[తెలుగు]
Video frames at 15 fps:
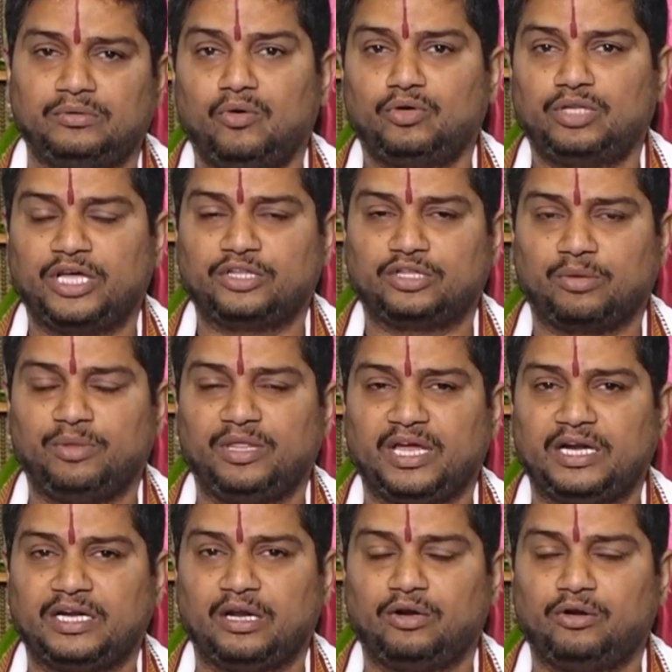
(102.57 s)
ఉదయం తొమ్మిది
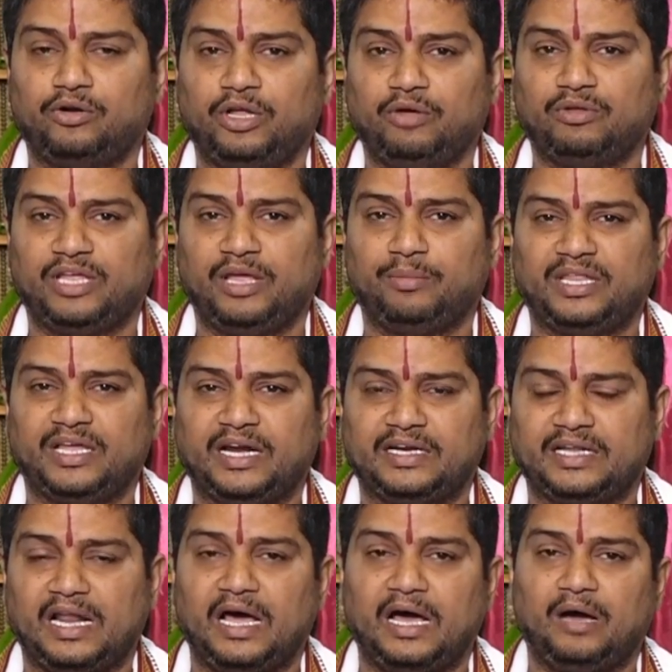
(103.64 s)
గంటల నుండి ఉదయం పది
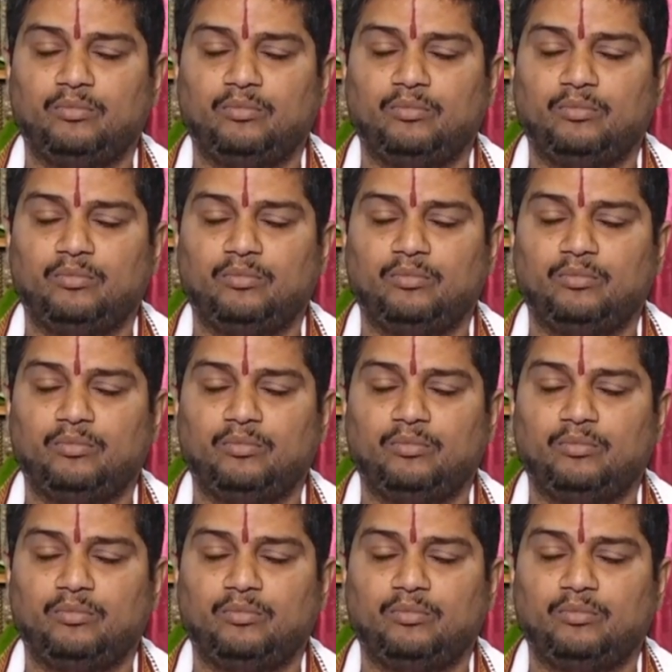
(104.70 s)
గంటల